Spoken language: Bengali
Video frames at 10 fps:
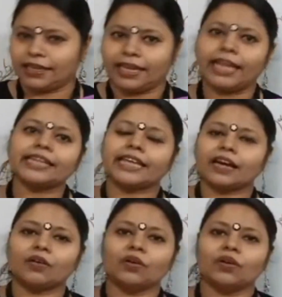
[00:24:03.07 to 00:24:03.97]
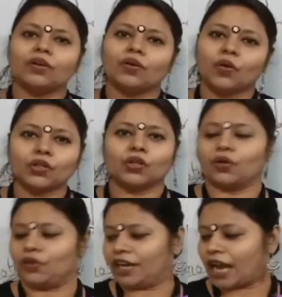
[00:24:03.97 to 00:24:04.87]
এইটাও ওই
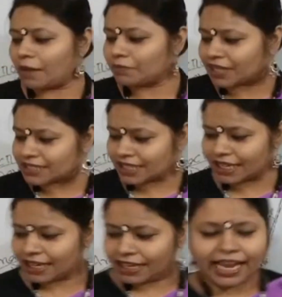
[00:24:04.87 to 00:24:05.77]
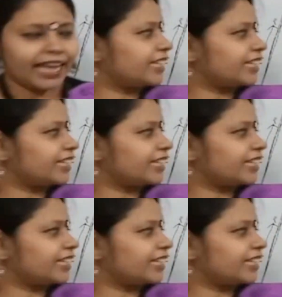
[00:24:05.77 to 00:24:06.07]
ধরনের আমরা যে একটা